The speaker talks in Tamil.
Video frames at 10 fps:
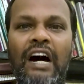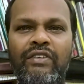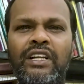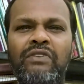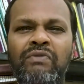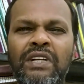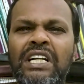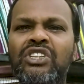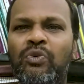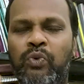அவர்கள்
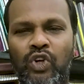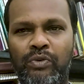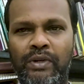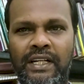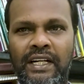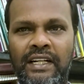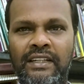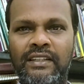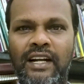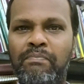வீழ்ந்து போனவர்கள்
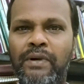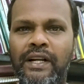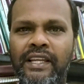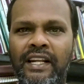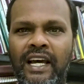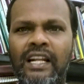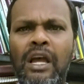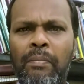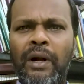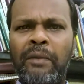அப்படி என்றால்
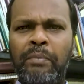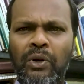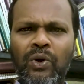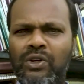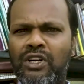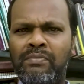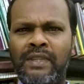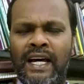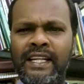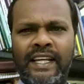படைப்பின்
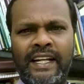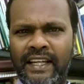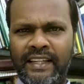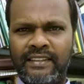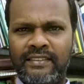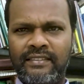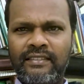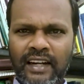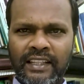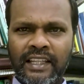நோக்கம்தான் என்ன
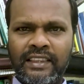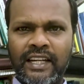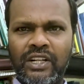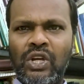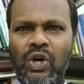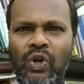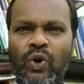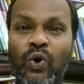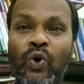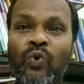அதைத்தான்
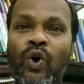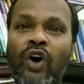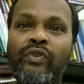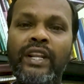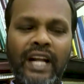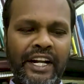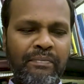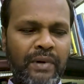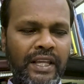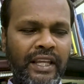நோவாவின்
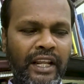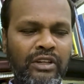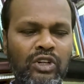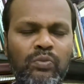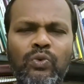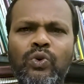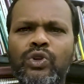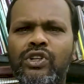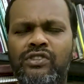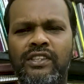அடிப்படையிலே
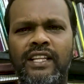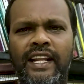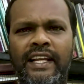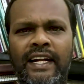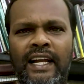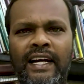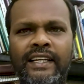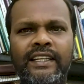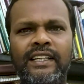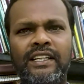மூன்று சிந்தனைகளாக
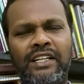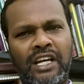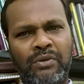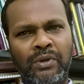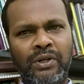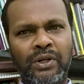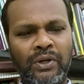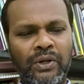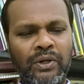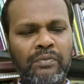நான்
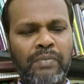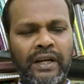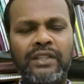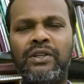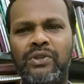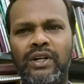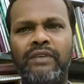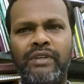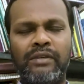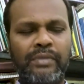உங்களோடு பகிர்ந்து கொள்ள
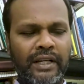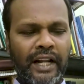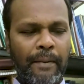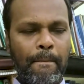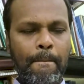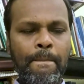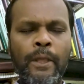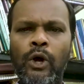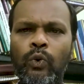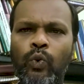விரும்புகிறேன்
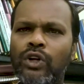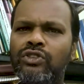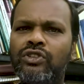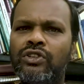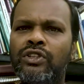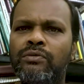ஒன்று